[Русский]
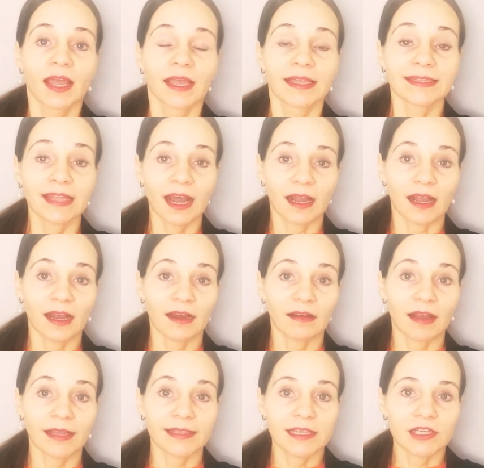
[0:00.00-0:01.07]
Итак, а
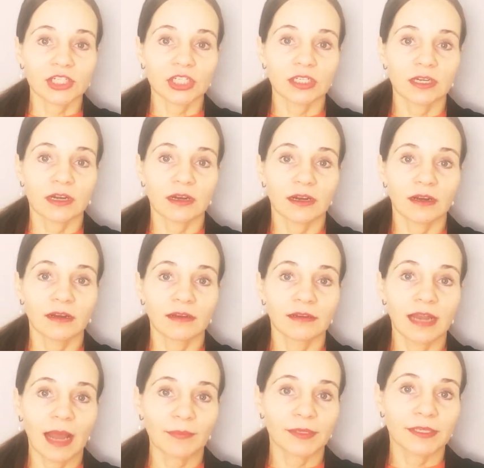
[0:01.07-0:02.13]
какие же а,
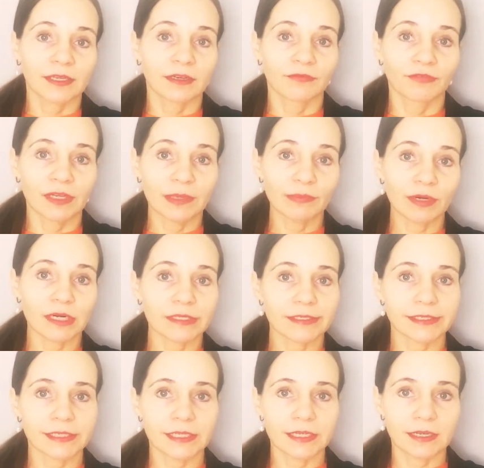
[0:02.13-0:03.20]
лямки
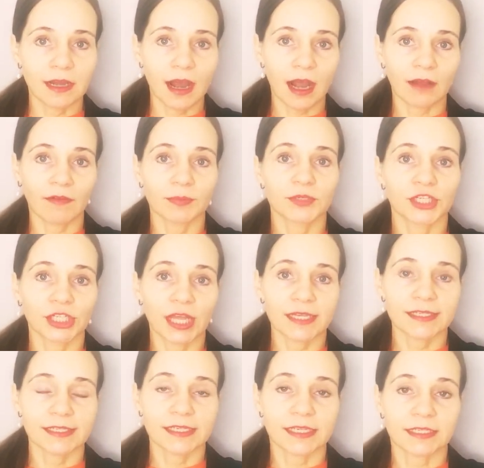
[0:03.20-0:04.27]
выбрать и как вообще
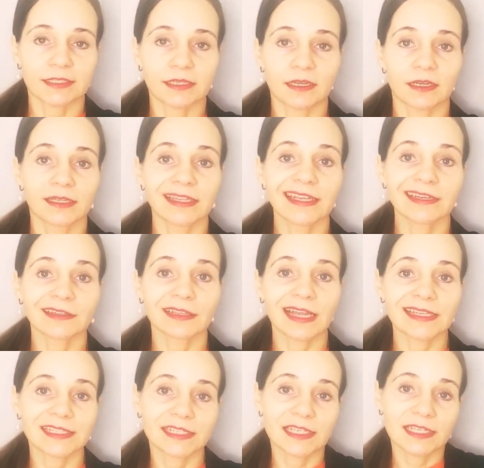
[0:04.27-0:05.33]
носить? Э, не
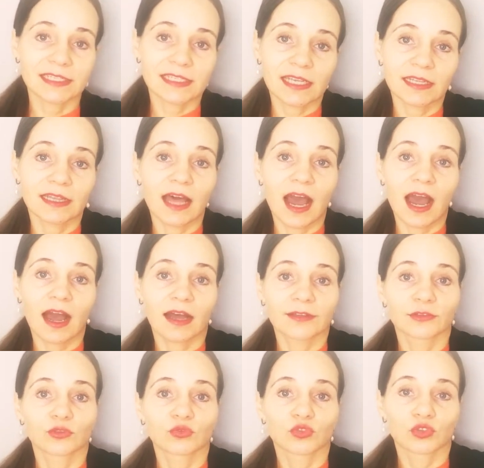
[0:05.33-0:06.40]
носите на
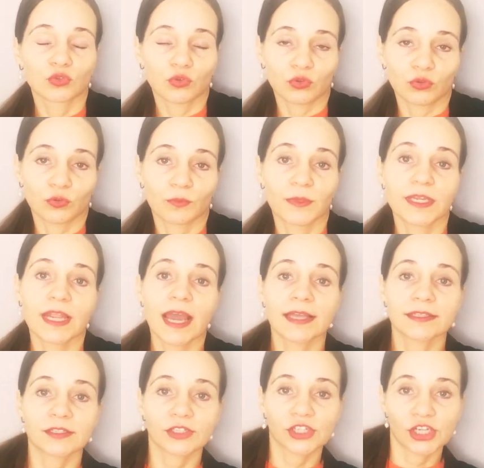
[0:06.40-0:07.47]
одну сторону,
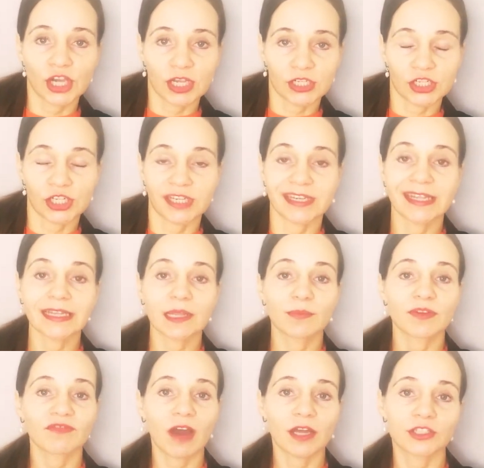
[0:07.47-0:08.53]
меняйте чаще, не
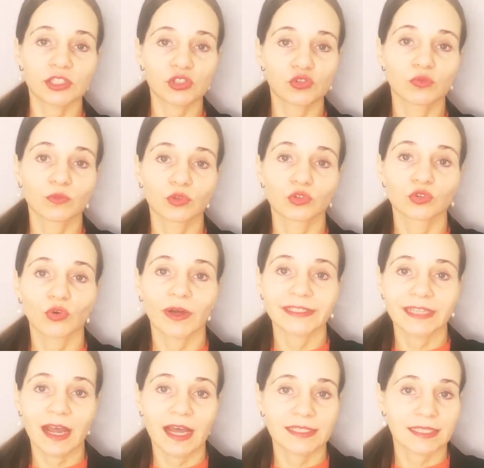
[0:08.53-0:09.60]
набивайте сумку до
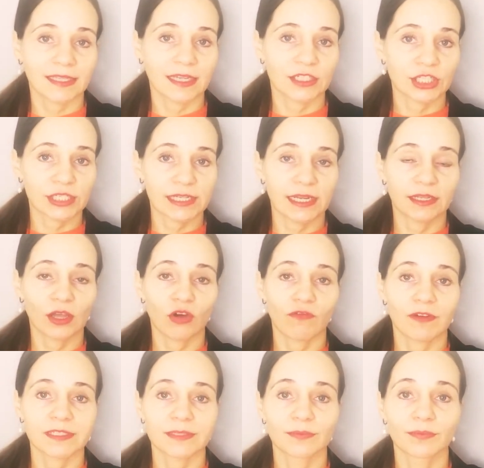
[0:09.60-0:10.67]
отказа, даже если она у
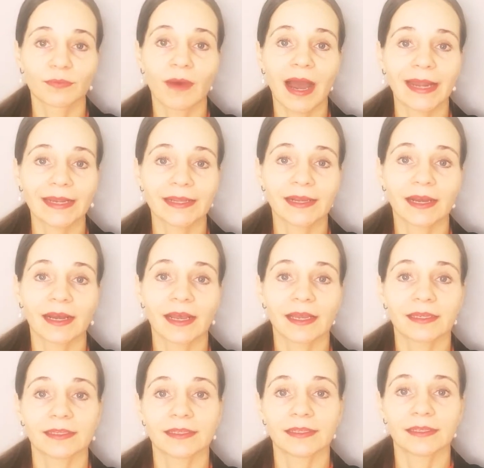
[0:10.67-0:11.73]
вас маленькая
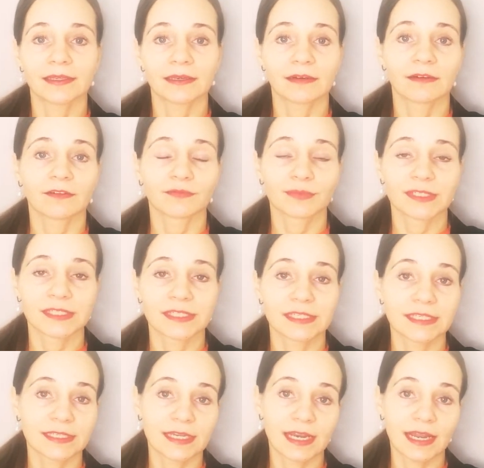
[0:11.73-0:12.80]
и э,
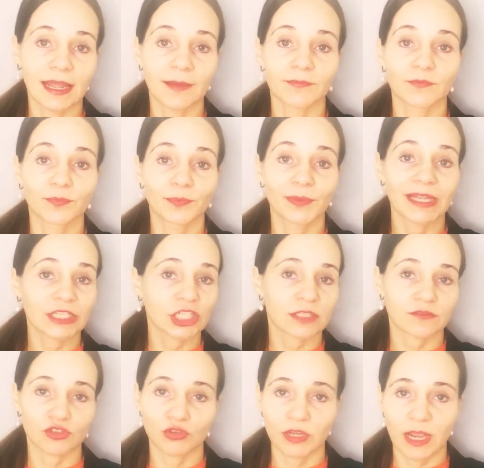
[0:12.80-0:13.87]
вместительная.
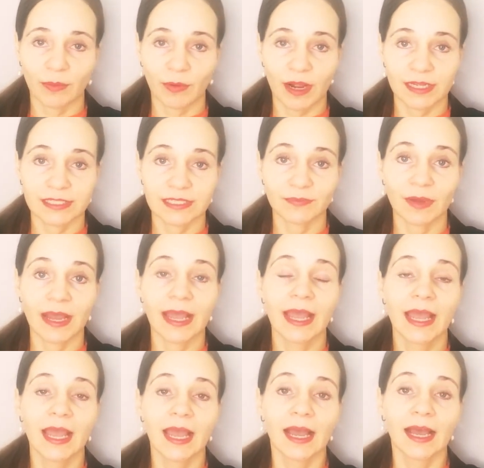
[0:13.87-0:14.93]
Положите все необходимое,
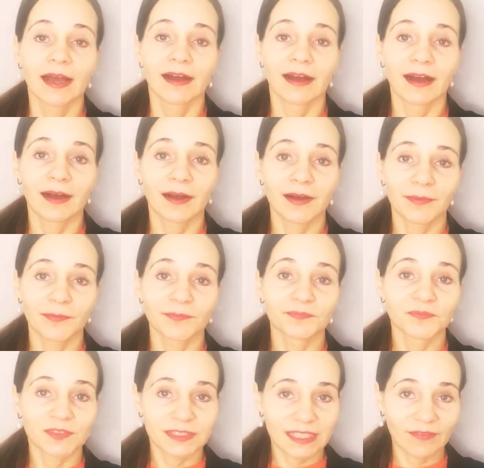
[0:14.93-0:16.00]
а,
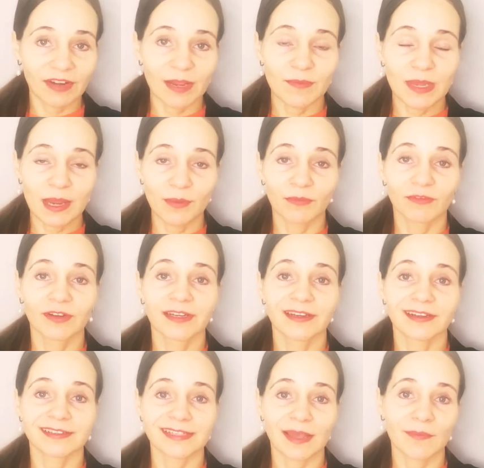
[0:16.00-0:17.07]
со временем вы
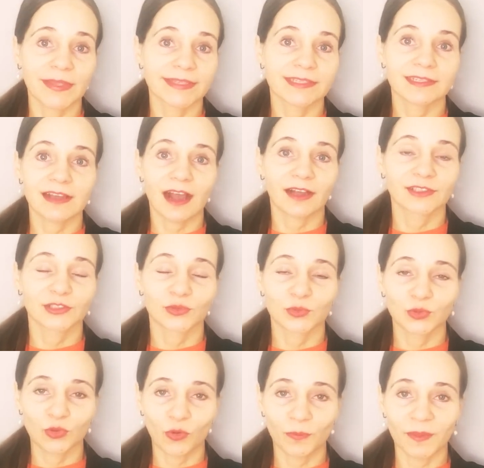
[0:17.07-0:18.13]
заметите, как это
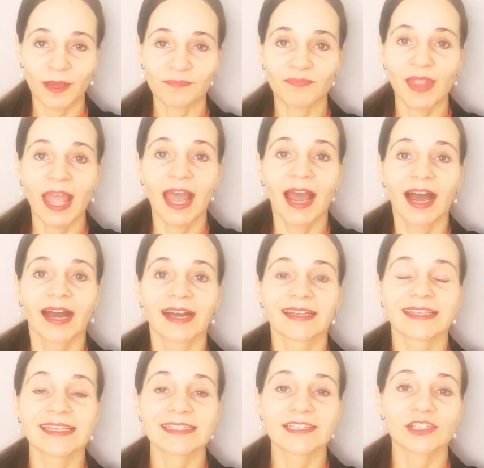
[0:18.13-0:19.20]
удобно.
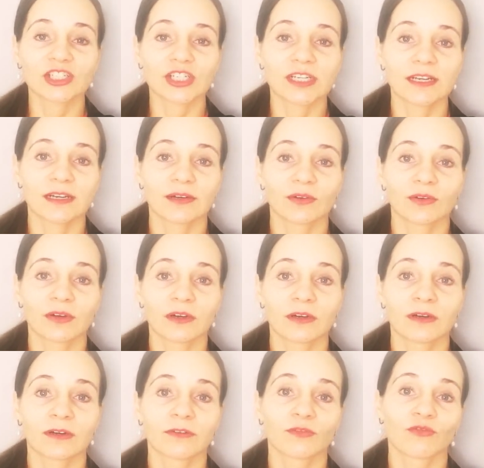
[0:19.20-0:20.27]
Если же
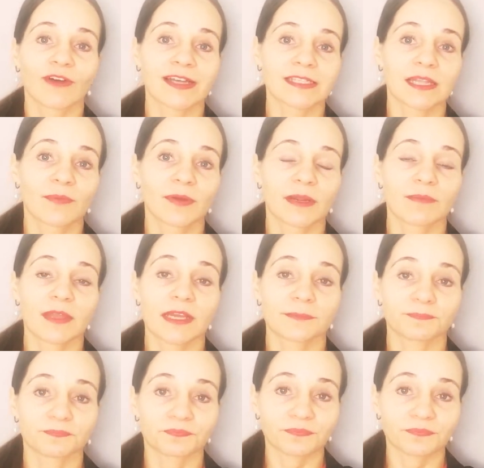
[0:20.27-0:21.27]
у вас, например,